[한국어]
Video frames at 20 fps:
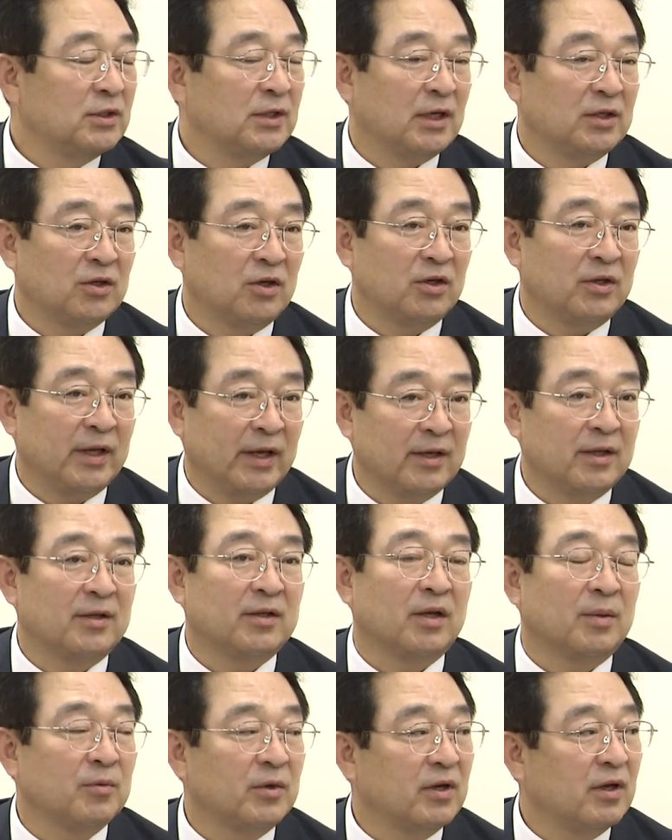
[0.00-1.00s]
제정이 됐기
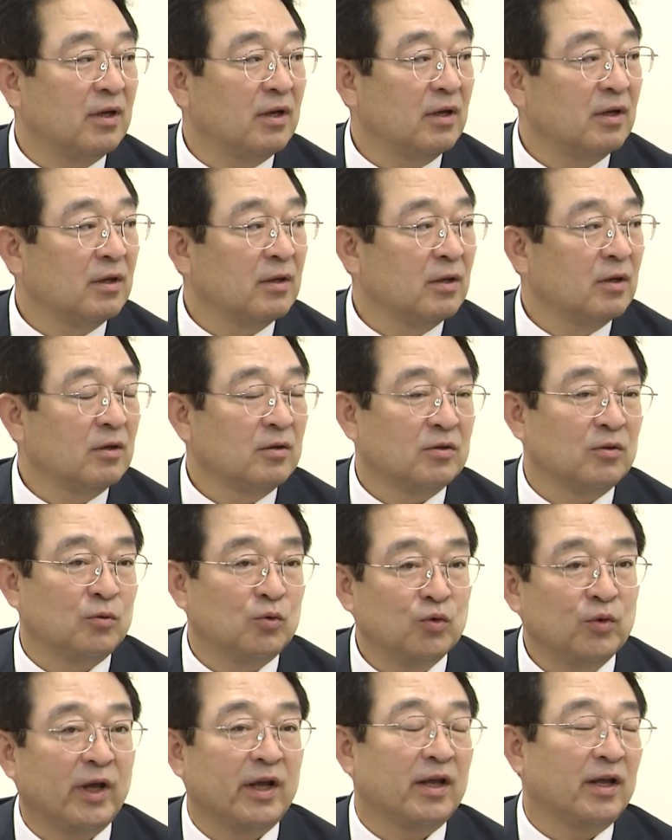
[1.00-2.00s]
때문에 그
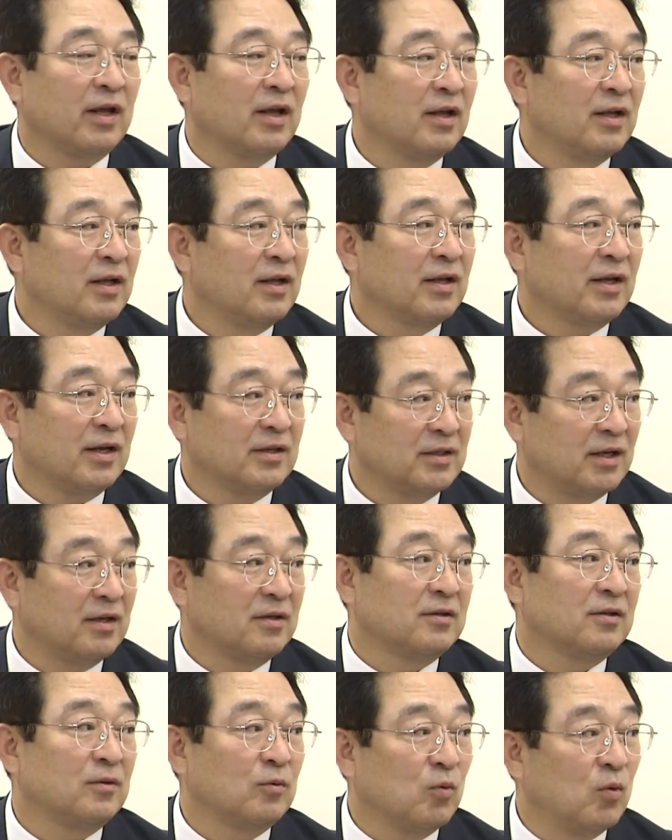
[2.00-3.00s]
후에 굉장히
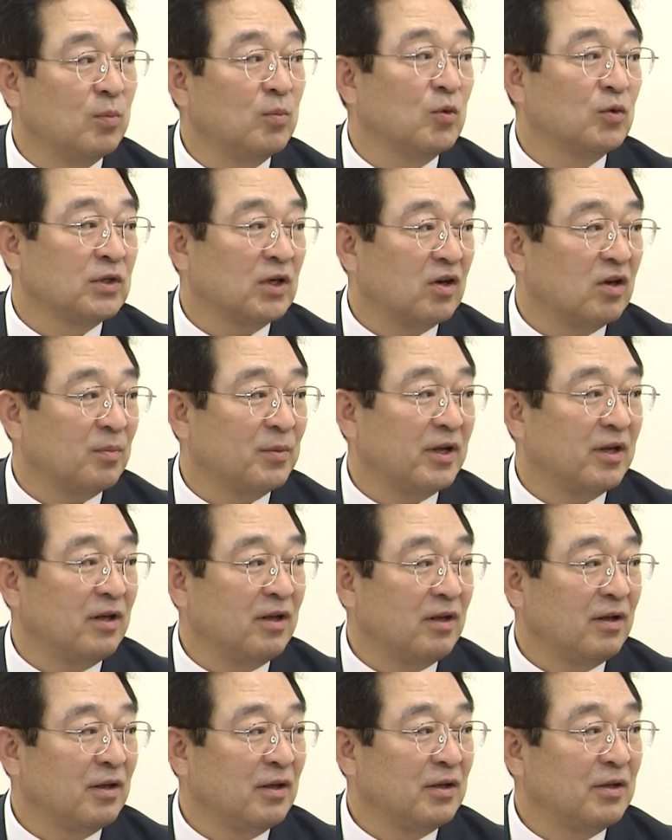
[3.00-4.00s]
큰 공모
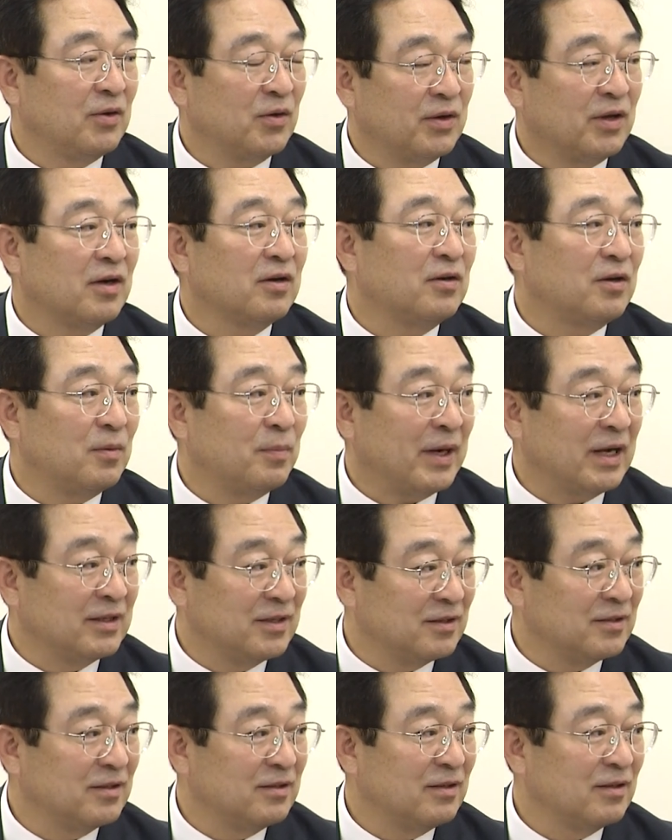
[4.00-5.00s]
사업에 영향을
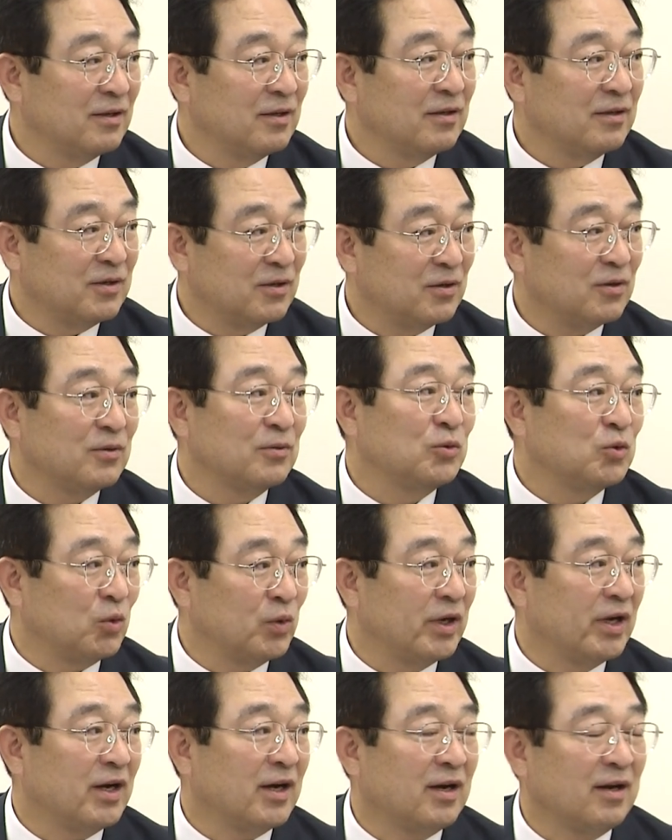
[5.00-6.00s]
받은 그런
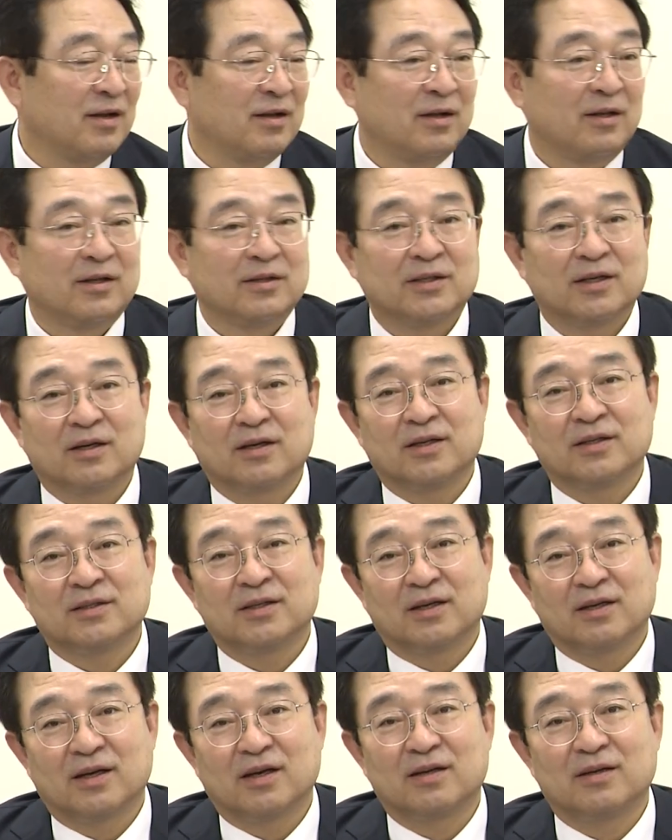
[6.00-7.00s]
조례라 제가
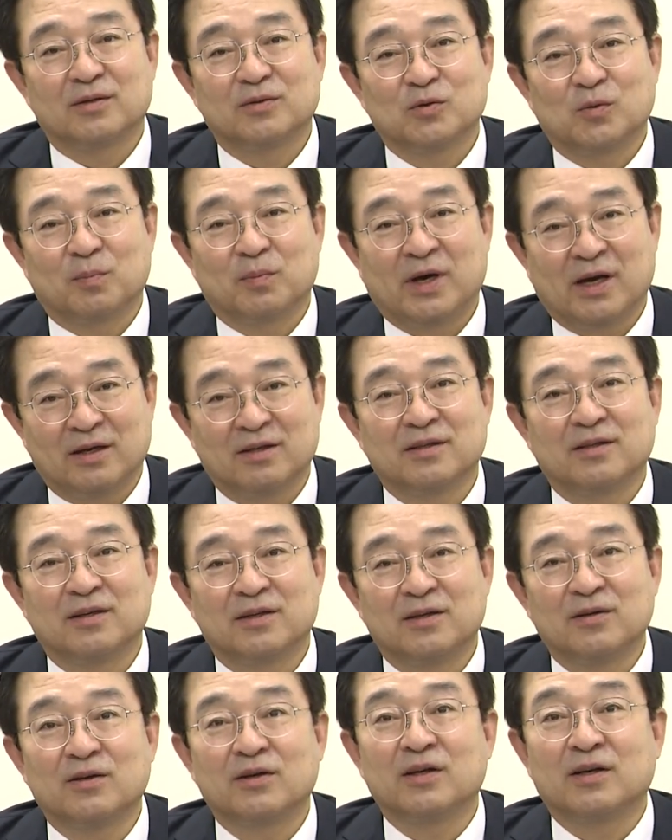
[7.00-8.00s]
생각에는 좀 많은
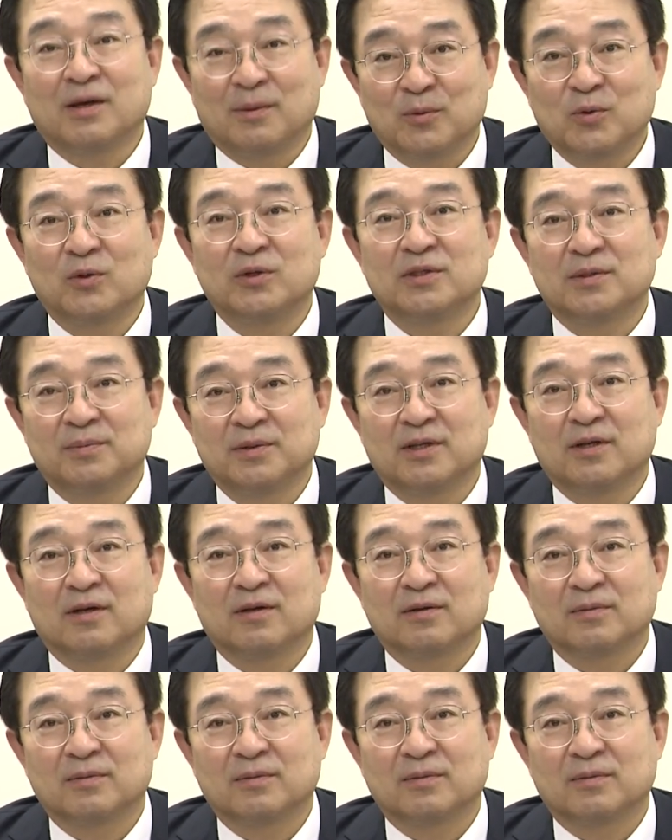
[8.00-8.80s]
기억이 남고 있습니다.